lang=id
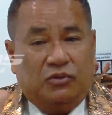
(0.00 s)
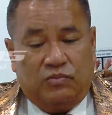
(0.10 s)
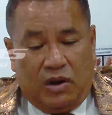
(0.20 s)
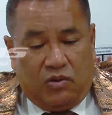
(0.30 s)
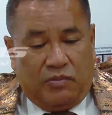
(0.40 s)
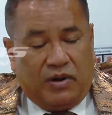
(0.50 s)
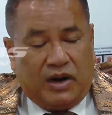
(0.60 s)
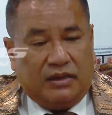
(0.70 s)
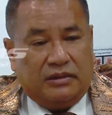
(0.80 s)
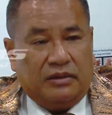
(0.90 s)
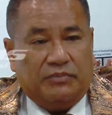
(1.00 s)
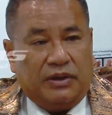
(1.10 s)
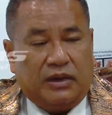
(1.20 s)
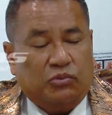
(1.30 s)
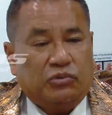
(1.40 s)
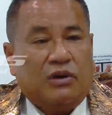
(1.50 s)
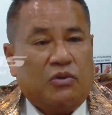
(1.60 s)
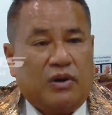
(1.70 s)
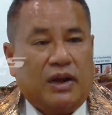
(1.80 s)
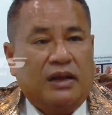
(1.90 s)
bawa beras sampai ratusan
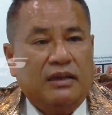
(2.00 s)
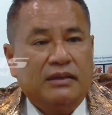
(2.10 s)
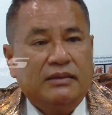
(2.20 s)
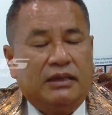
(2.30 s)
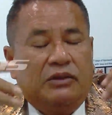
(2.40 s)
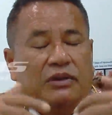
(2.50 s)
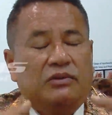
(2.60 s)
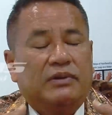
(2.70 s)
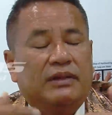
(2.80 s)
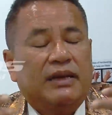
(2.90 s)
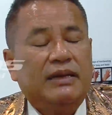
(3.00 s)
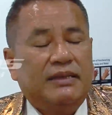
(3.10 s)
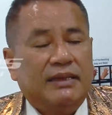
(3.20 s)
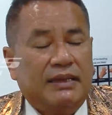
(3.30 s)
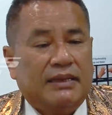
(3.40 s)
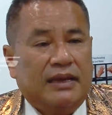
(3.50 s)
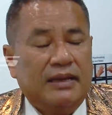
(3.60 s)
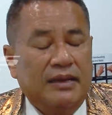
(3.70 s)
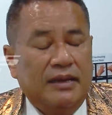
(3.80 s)
orang. Itu kan sudah tradisi kita.